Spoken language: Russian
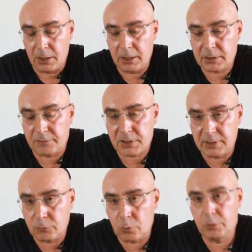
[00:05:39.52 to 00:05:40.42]
Это в
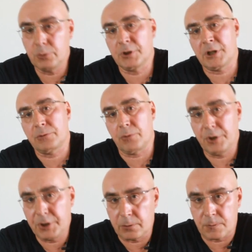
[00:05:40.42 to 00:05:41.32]
основном люди,
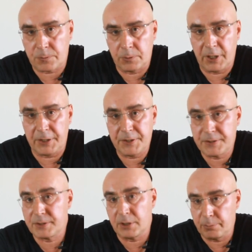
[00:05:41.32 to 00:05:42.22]
которые едут сюда
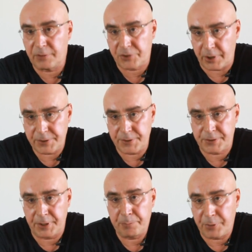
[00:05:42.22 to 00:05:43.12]
из э, бывшей
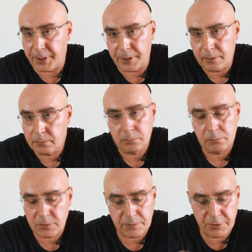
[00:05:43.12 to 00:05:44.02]
Российской империи,
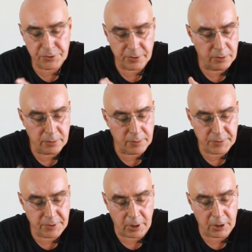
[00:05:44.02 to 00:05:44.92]
свыше
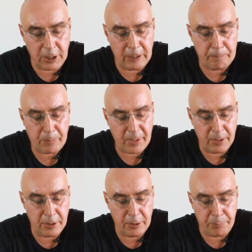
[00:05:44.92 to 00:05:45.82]
40%,
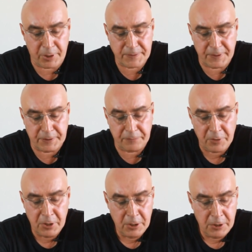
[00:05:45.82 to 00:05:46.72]
э,
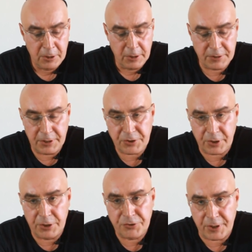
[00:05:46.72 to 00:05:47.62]

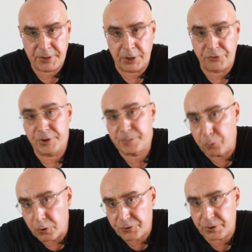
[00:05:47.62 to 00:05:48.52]
значительная часть также из
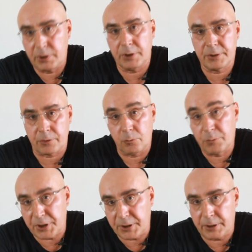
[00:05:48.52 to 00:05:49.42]
Польши, из
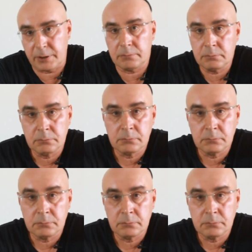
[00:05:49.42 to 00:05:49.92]
Румынии,